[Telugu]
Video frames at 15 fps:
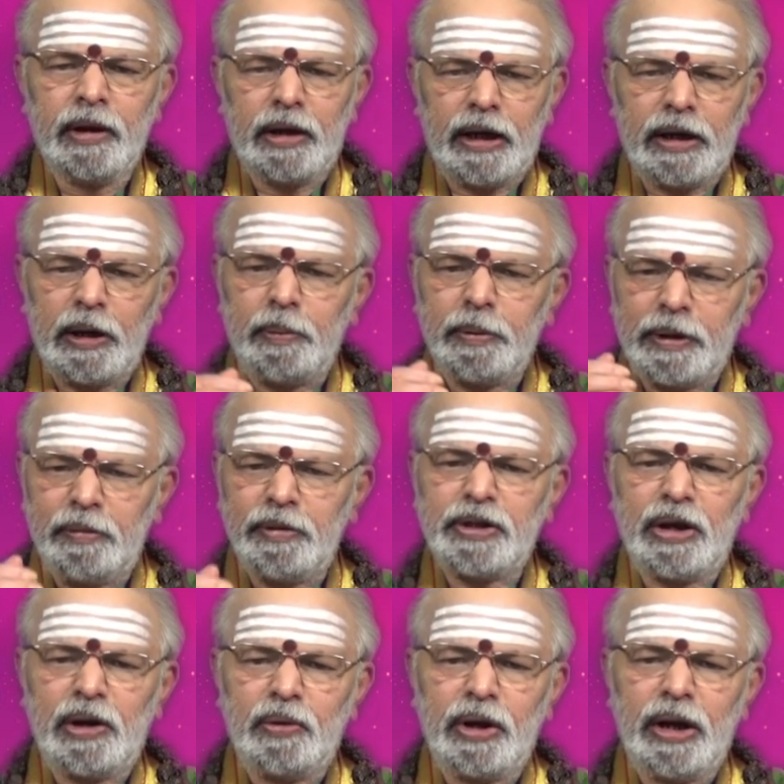కనుక ప్రతి
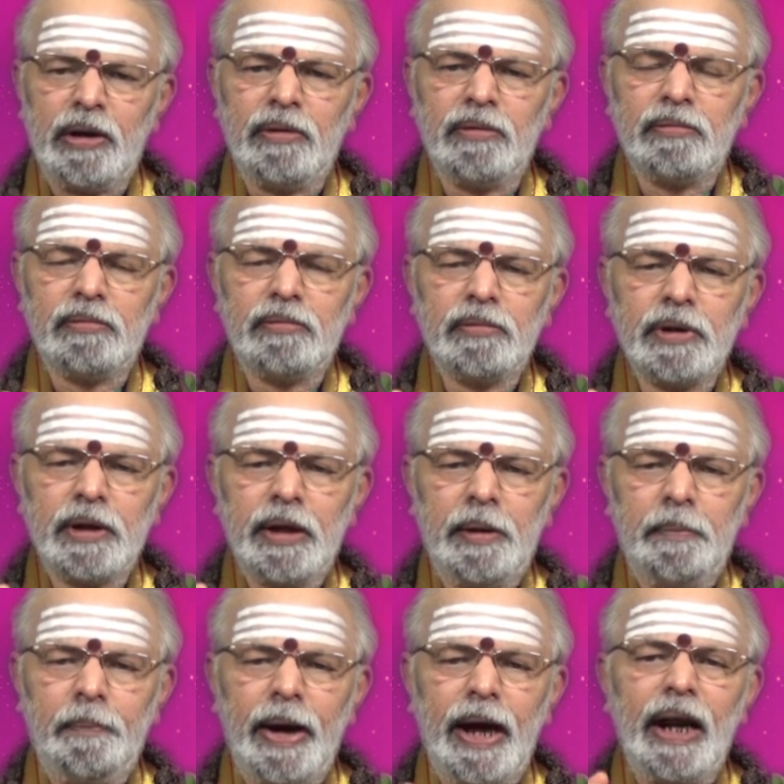విషయంలో కూడాను
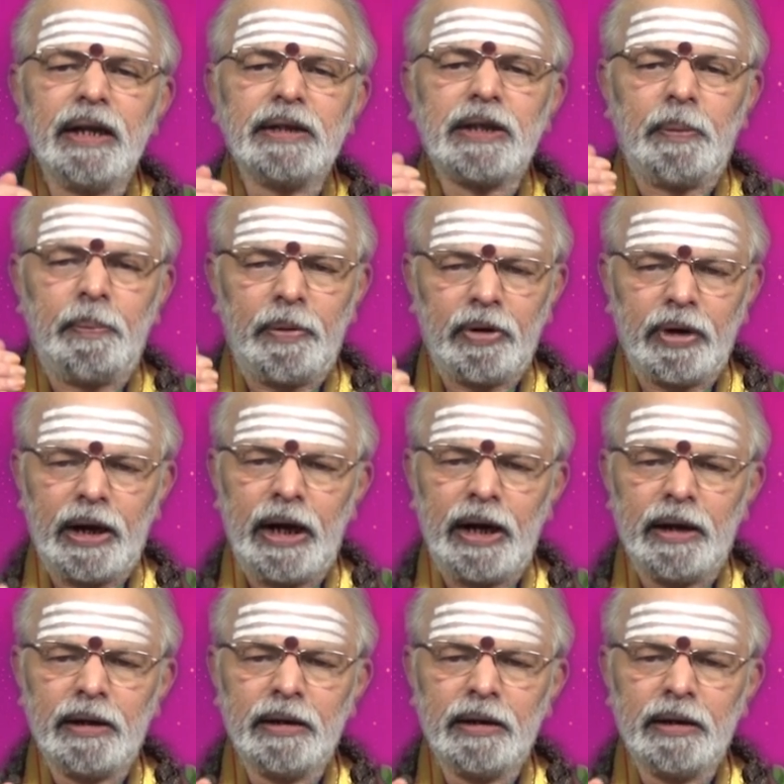బ్యాలెన్స్ తప్పకుండా